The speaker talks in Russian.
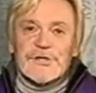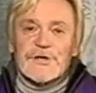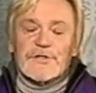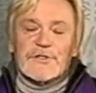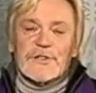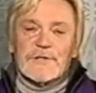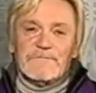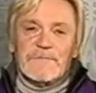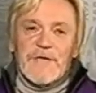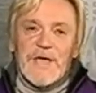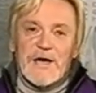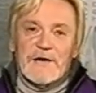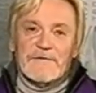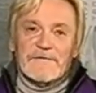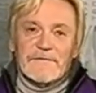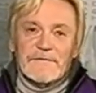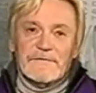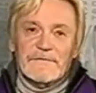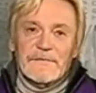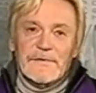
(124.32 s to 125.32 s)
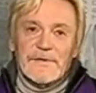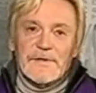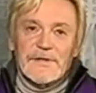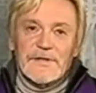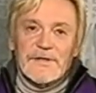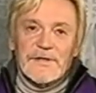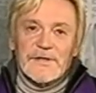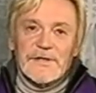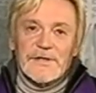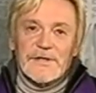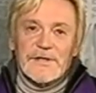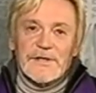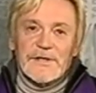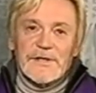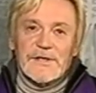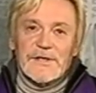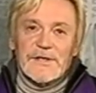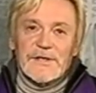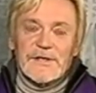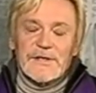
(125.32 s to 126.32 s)
делала Пиаф.
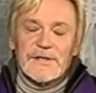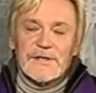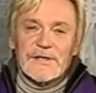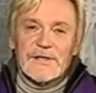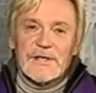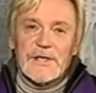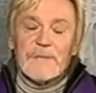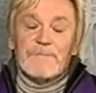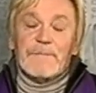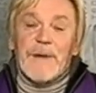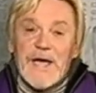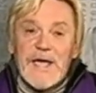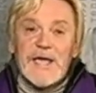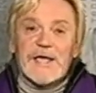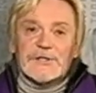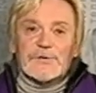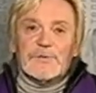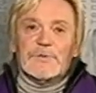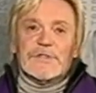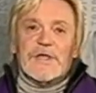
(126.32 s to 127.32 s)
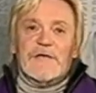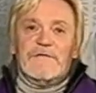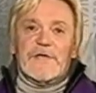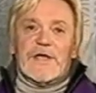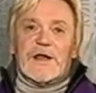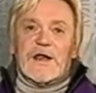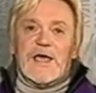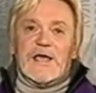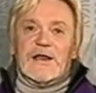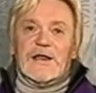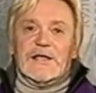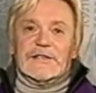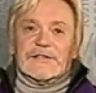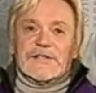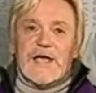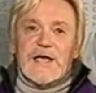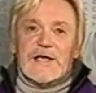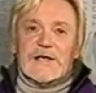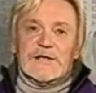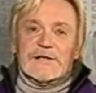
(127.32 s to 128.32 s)
И поэтому, наверное, она
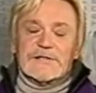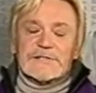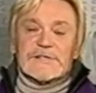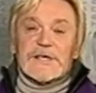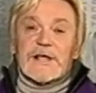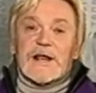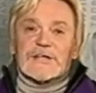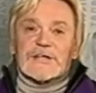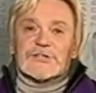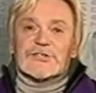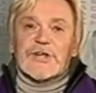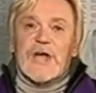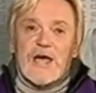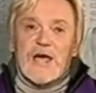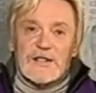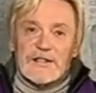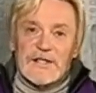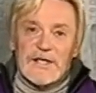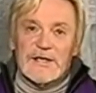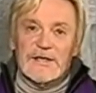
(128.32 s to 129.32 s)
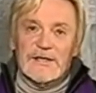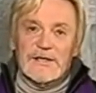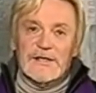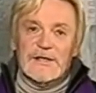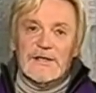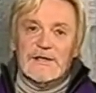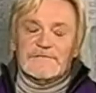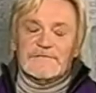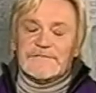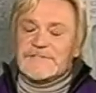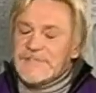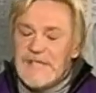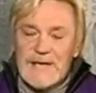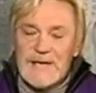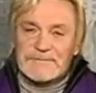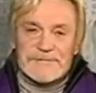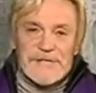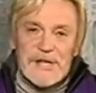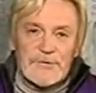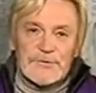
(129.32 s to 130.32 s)
так заражала
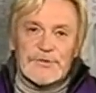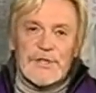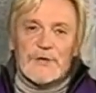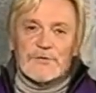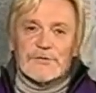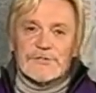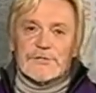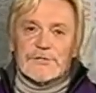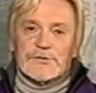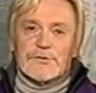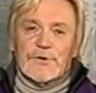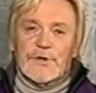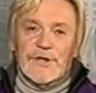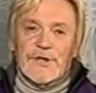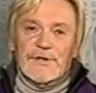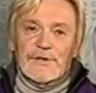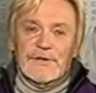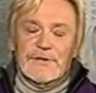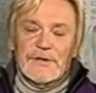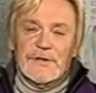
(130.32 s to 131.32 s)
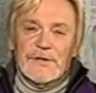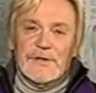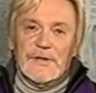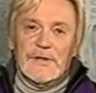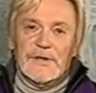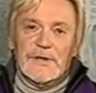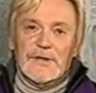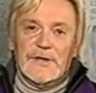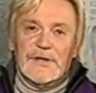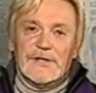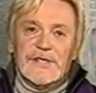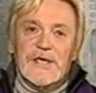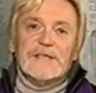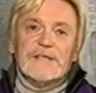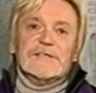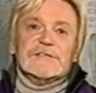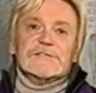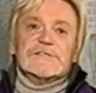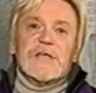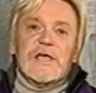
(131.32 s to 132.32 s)
все абсолютно аудитории.
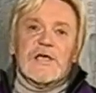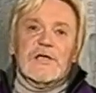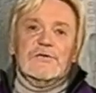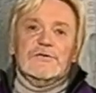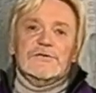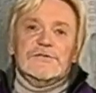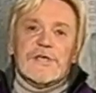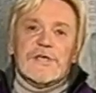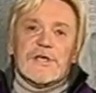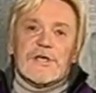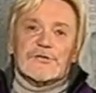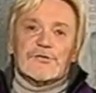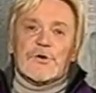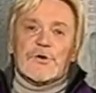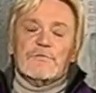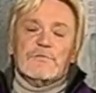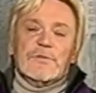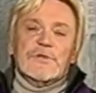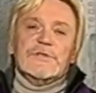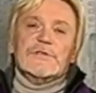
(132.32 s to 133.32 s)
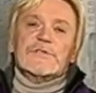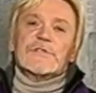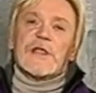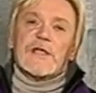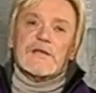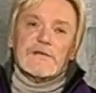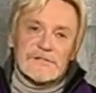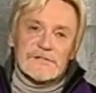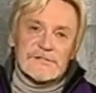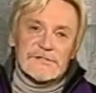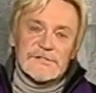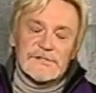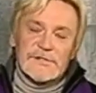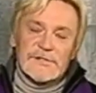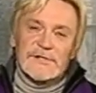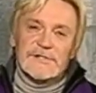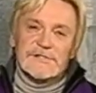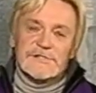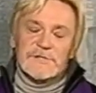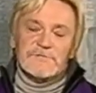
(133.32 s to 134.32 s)
Я не знаю людей, которым бы не нравилось
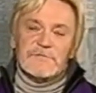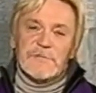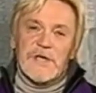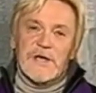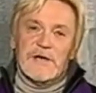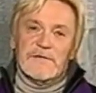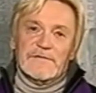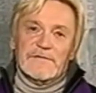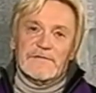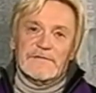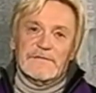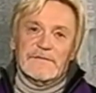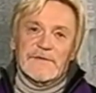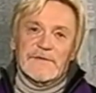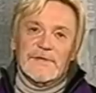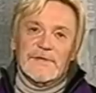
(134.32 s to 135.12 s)
Эдит Пиаф.